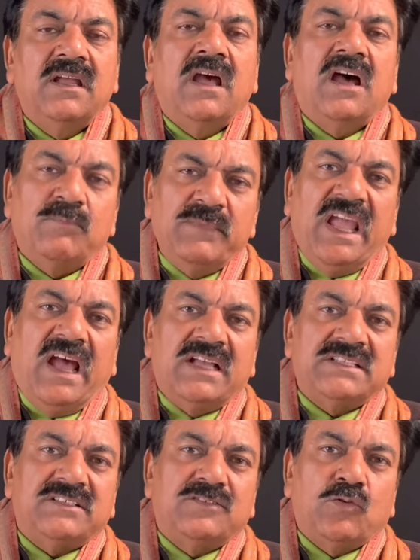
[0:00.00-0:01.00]
हमने
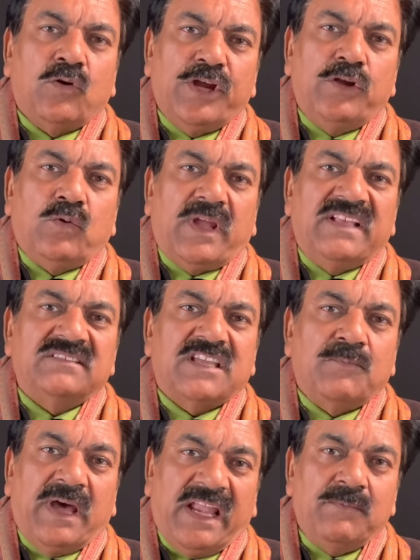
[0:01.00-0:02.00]
आज टोकी टोकेंस
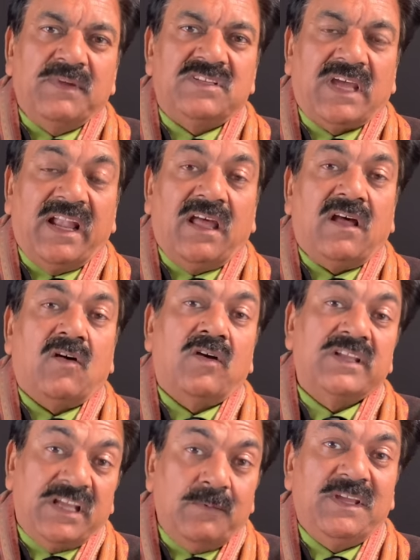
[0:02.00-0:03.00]
के बारे में जाना
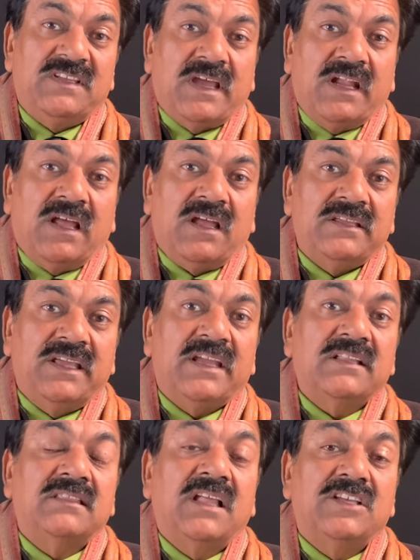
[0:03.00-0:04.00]
और ये भी जाना ये
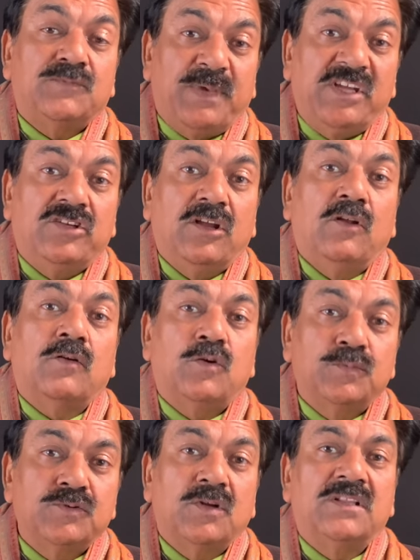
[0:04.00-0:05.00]
कितना स्पेशल और
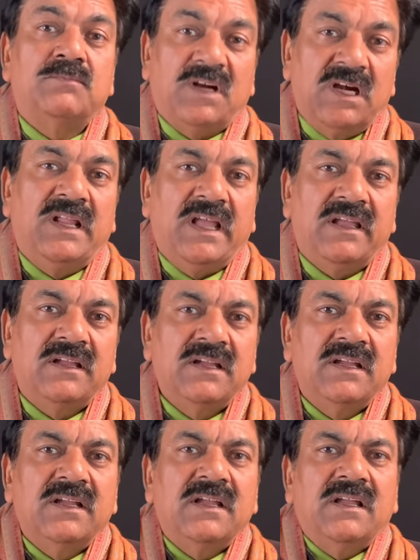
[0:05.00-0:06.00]
खूबसूरत बर्ड है
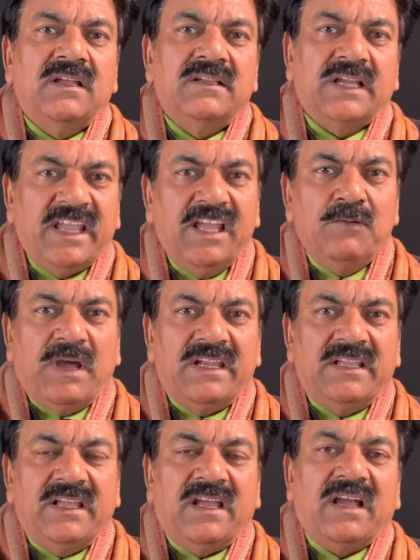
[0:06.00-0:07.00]
यकीन
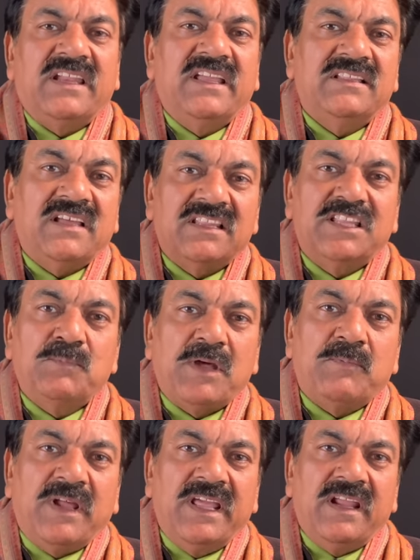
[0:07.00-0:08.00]
मानिए अगर ये धरती पर
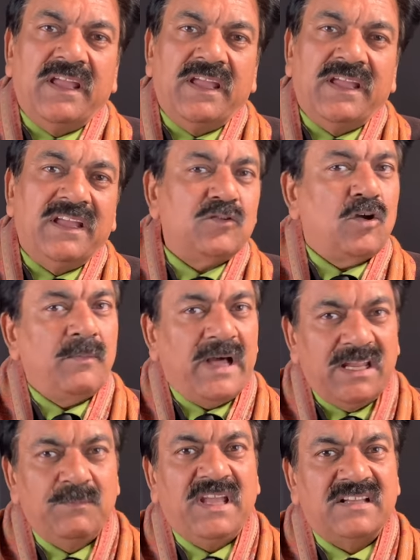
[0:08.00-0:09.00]
बने रहेंगे तो
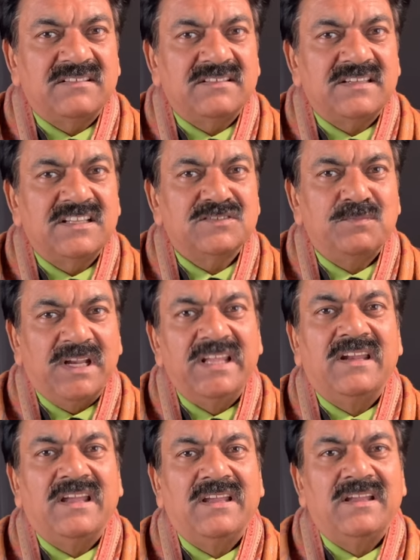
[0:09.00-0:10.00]
हमारी भी एग्जिस्टेंस बनी
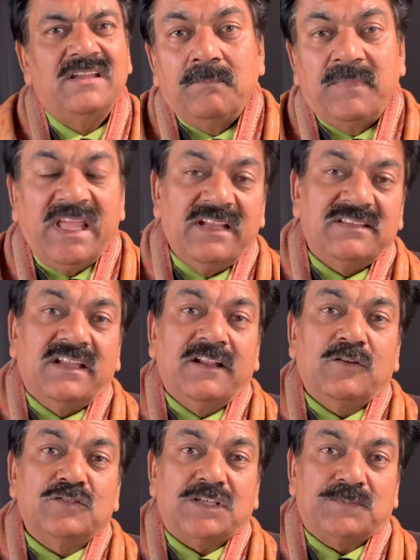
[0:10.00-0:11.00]
रहेगी मेरे चैनल
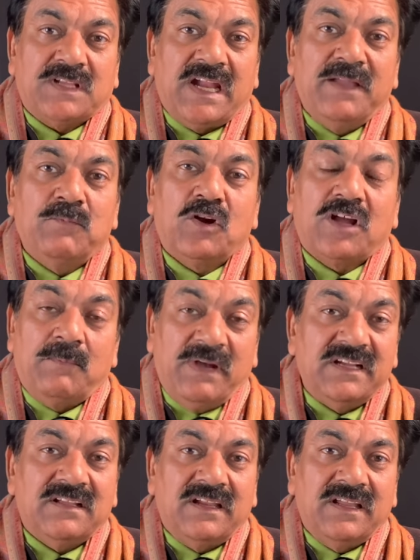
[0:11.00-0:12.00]
को सब्सक्राइब और
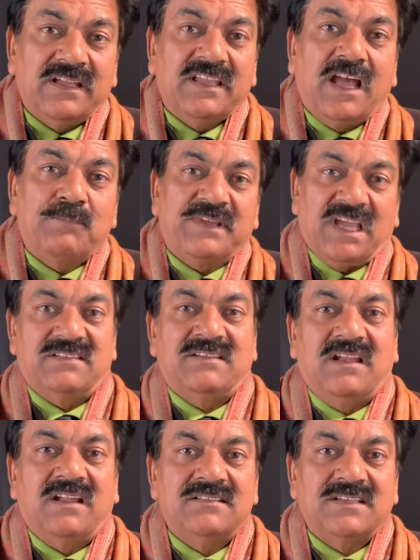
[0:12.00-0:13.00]
कमेंट करें कि आप क्या
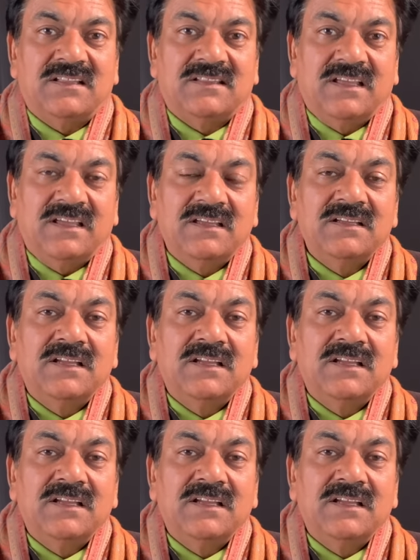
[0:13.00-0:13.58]
जानना चाहते हैं